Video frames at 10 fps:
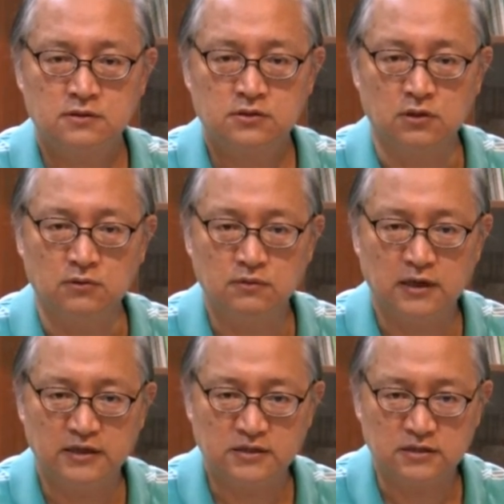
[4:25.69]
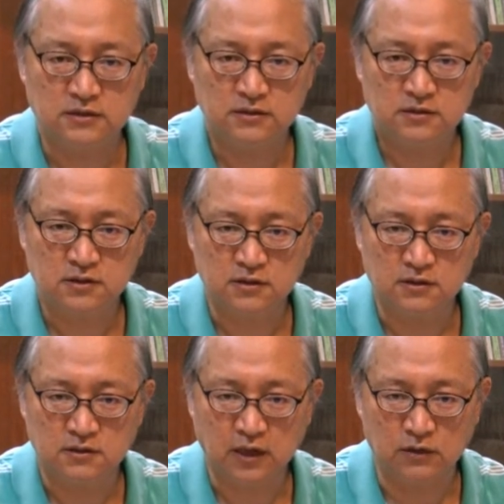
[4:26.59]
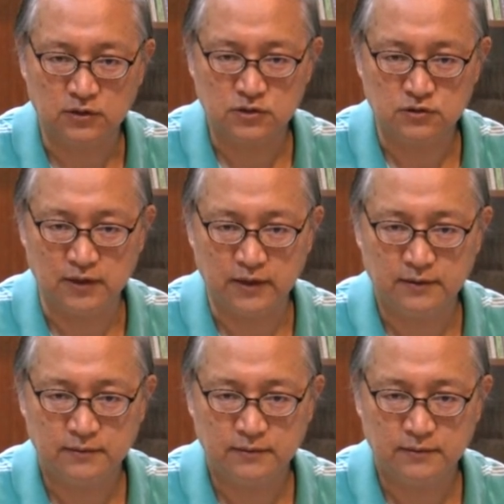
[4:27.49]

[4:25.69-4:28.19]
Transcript: 从埃及这个逃离出来。